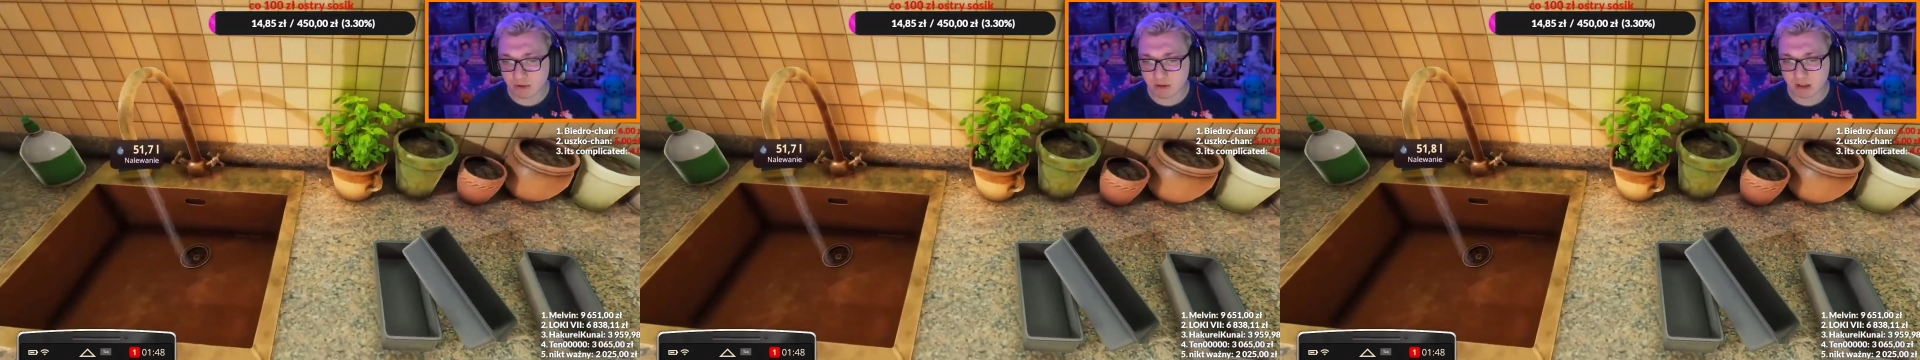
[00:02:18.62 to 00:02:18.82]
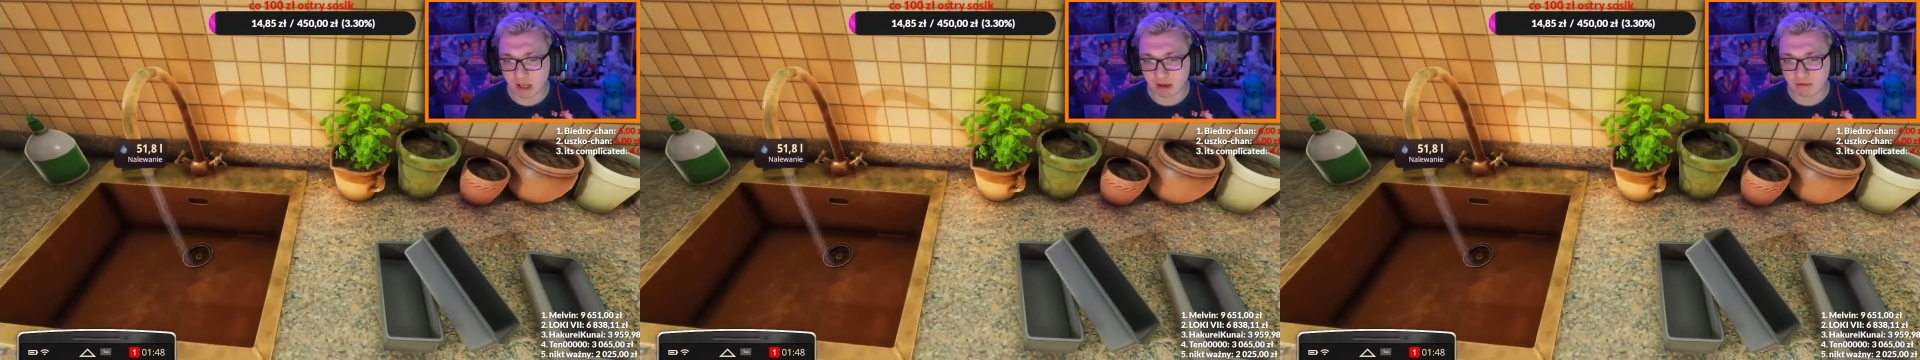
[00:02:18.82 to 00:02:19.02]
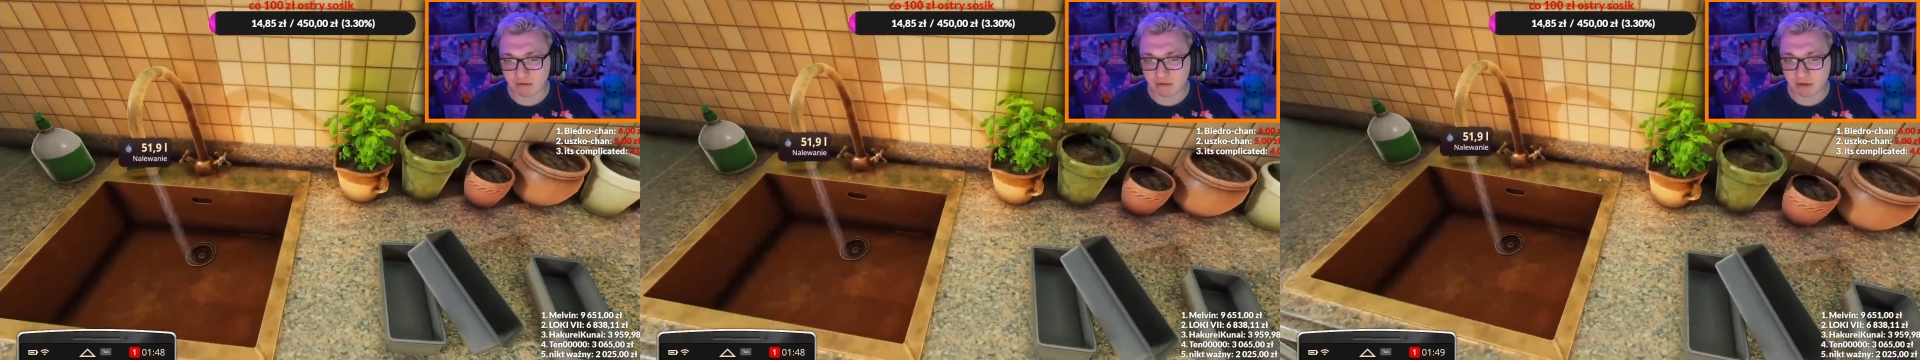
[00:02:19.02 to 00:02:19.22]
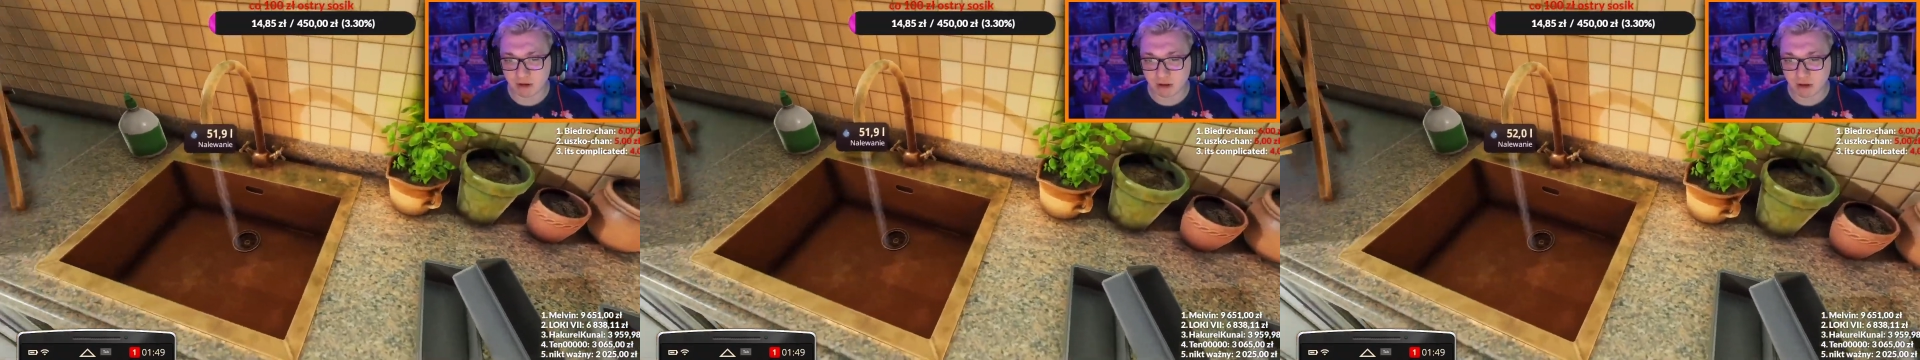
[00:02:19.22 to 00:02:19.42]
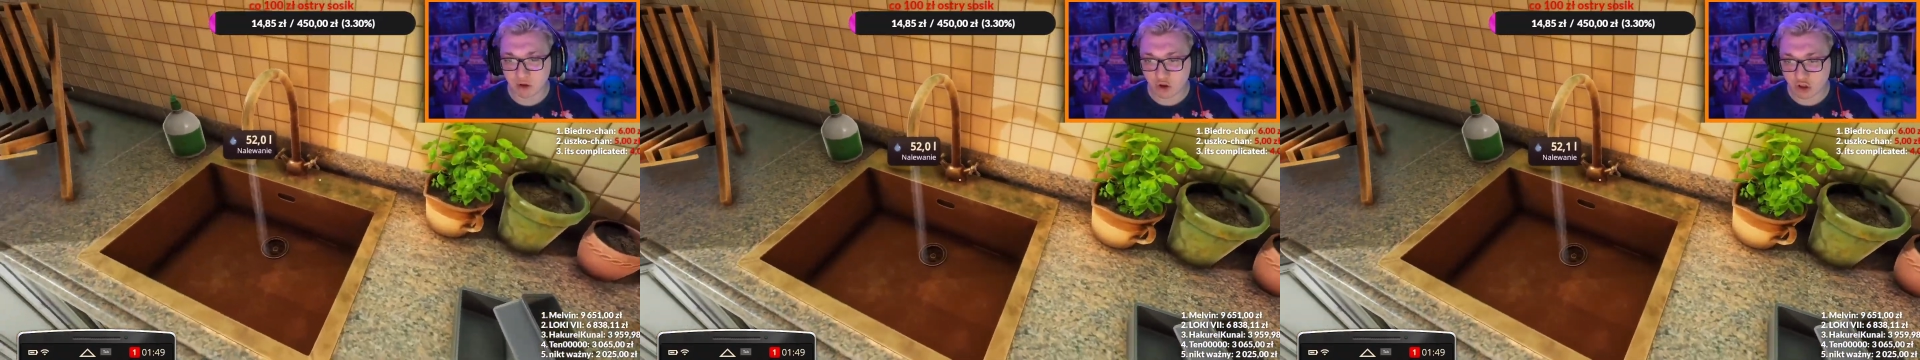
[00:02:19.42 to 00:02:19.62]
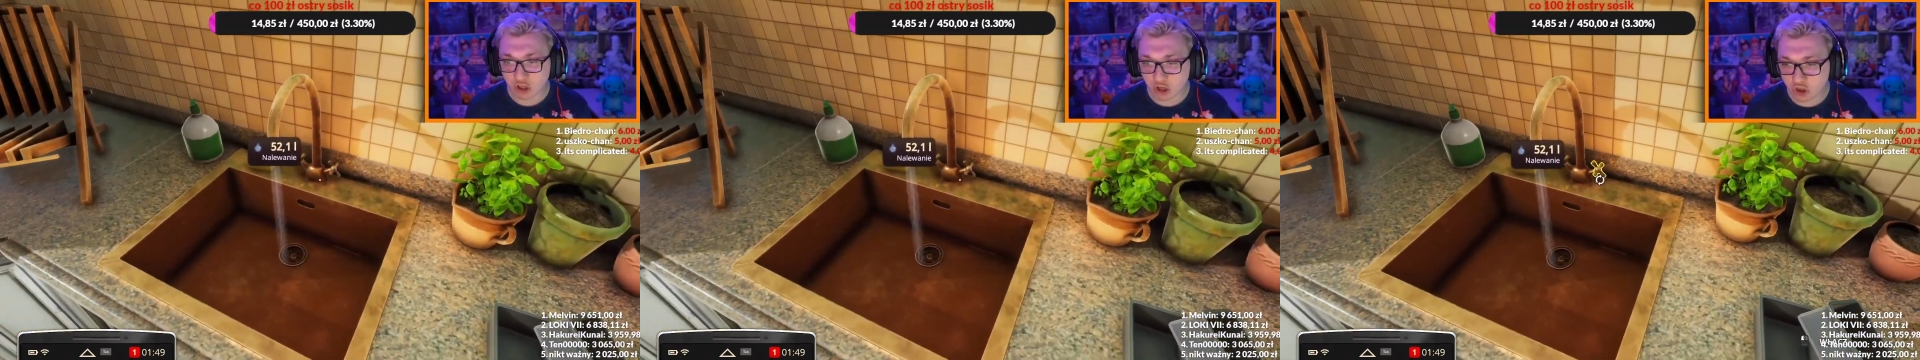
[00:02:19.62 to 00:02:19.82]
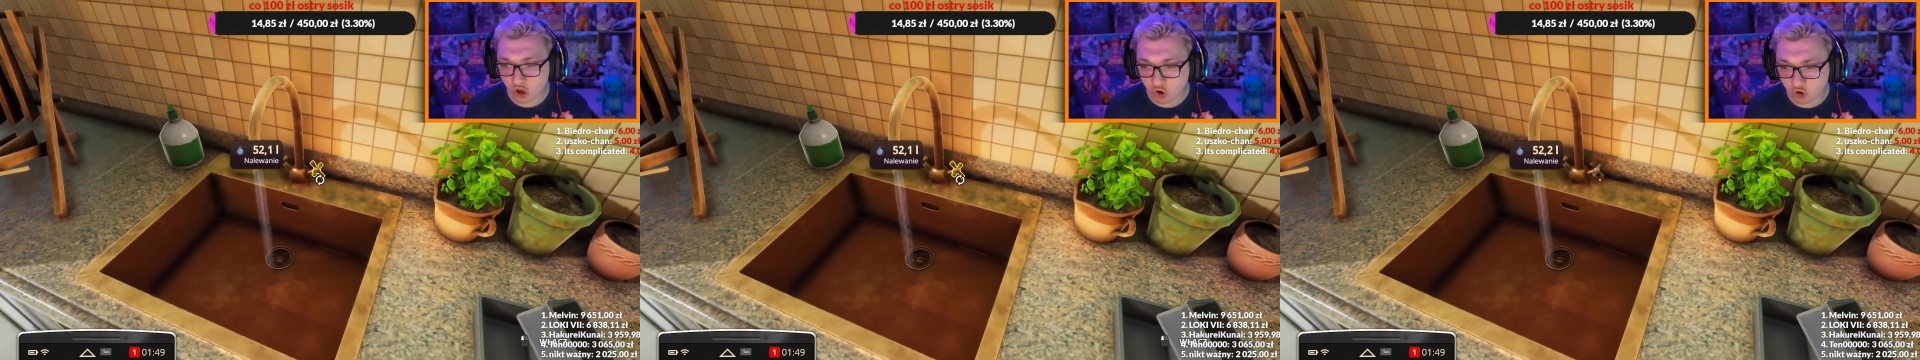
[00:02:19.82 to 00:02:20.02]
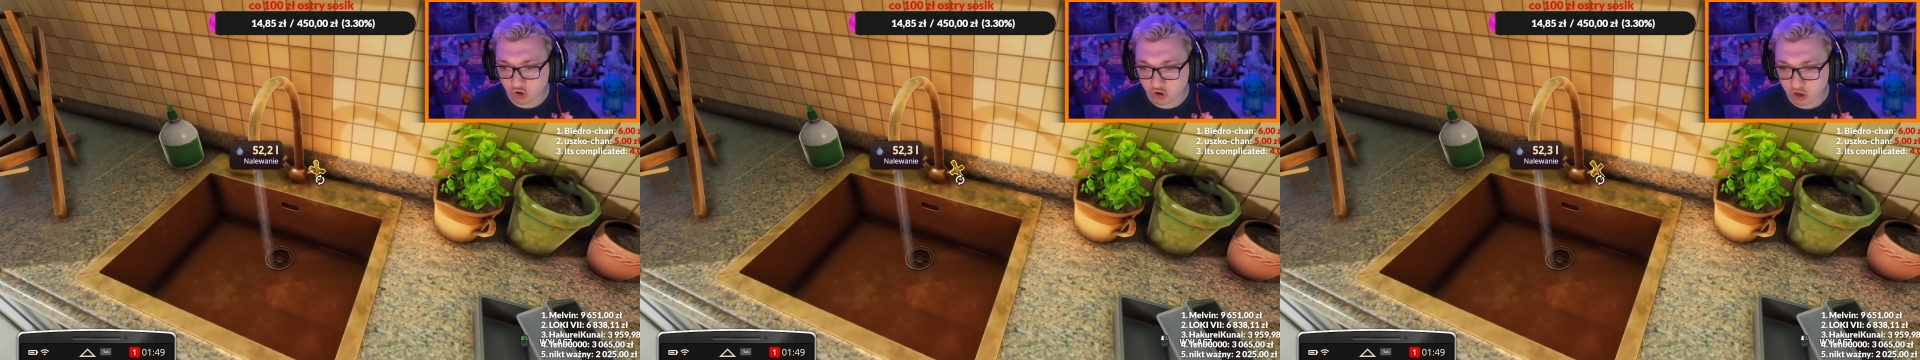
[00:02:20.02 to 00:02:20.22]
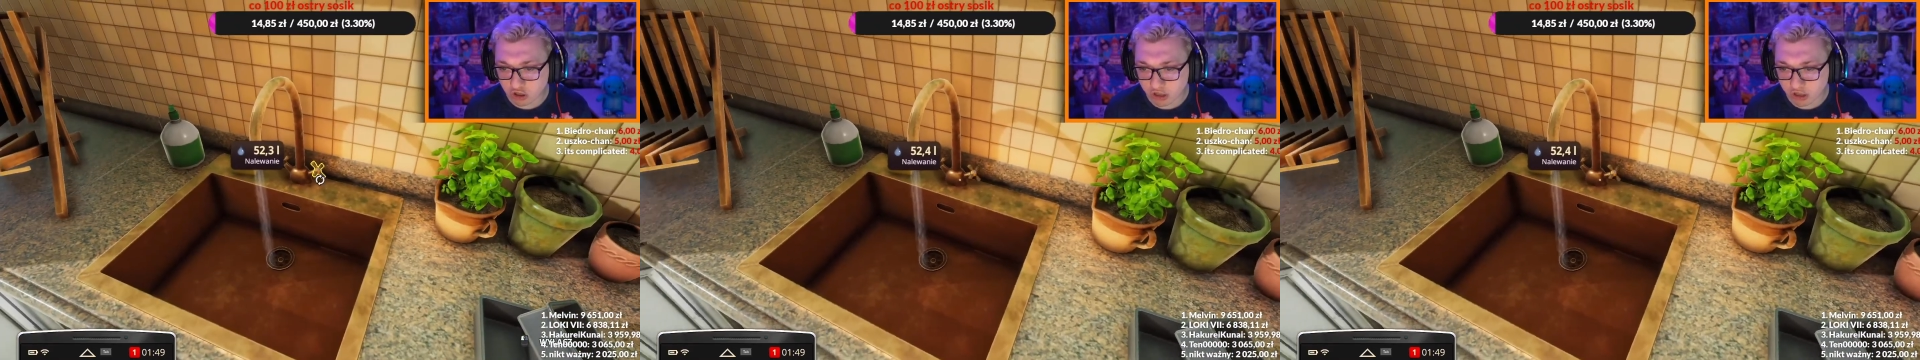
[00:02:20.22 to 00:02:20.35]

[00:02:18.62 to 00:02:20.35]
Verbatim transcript: zlew. A dlaczego to się